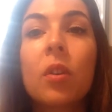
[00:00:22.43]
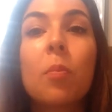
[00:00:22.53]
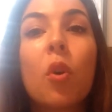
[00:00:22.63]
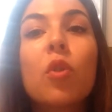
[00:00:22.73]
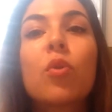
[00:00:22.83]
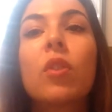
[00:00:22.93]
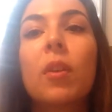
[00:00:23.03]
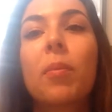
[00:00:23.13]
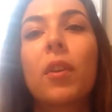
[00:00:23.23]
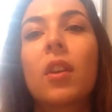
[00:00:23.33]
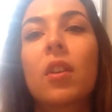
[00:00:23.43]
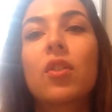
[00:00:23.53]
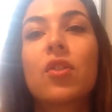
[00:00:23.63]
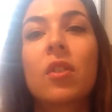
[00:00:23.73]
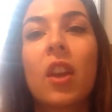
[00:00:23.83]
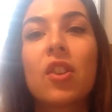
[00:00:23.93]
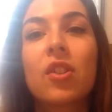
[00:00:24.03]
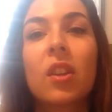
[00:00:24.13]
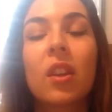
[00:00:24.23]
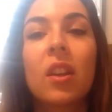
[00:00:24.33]
muito típicas
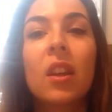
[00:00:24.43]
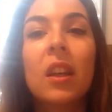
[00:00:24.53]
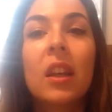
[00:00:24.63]
desta,